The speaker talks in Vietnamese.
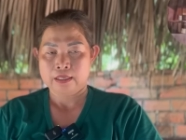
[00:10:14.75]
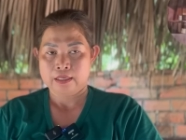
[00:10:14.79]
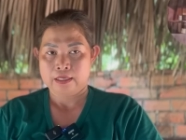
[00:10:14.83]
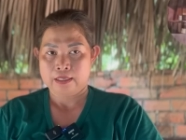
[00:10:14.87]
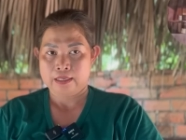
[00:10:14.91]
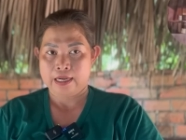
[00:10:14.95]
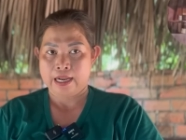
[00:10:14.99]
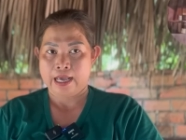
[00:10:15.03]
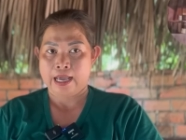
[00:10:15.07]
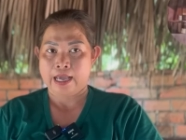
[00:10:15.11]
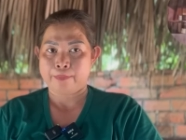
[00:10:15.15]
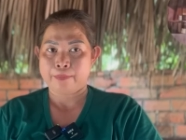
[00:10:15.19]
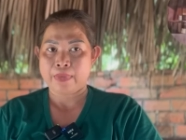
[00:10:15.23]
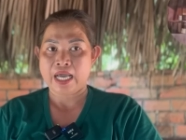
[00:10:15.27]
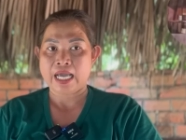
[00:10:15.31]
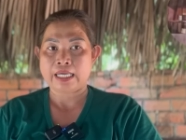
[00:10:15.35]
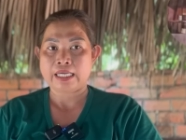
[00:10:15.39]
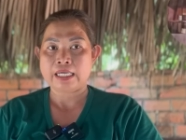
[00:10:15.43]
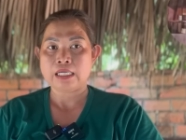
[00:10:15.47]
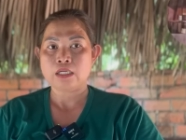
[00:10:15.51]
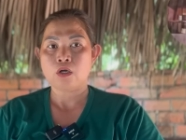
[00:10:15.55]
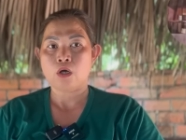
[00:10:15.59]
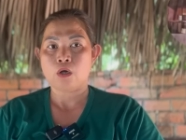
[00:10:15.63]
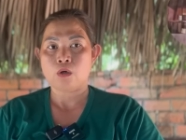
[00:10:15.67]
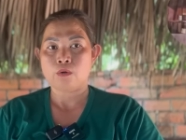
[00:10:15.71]
là ba
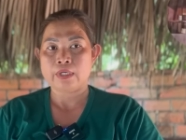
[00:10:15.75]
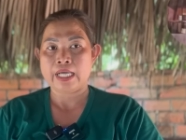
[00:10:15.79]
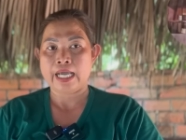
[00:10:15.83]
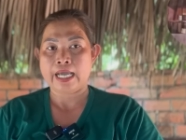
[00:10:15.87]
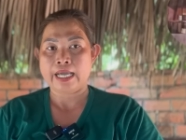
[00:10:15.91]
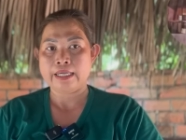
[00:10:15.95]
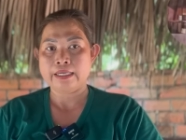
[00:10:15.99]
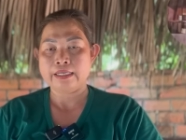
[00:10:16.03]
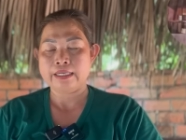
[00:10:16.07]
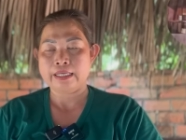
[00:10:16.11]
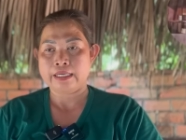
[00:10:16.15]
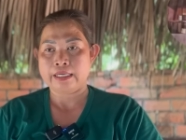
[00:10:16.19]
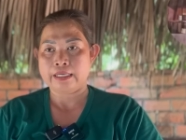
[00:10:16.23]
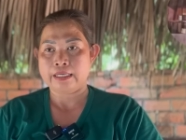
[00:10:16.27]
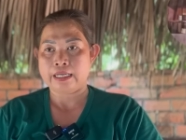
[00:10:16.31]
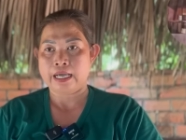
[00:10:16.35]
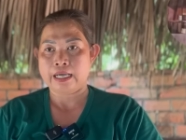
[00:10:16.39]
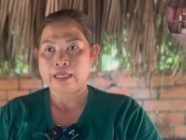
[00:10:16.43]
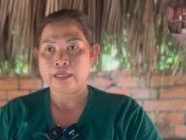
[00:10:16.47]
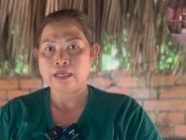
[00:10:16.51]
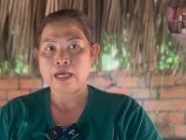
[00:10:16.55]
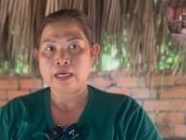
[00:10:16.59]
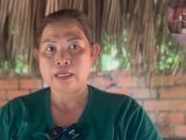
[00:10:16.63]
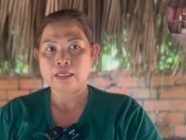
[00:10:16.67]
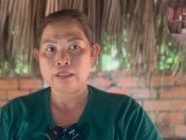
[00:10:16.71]
cái cô gái này
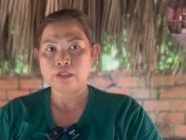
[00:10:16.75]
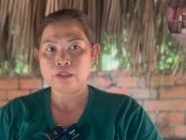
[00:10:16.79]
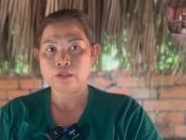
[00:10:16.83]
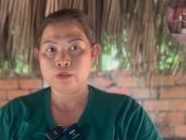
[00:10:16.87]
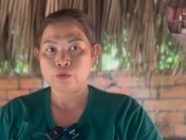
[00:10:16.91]
đã đến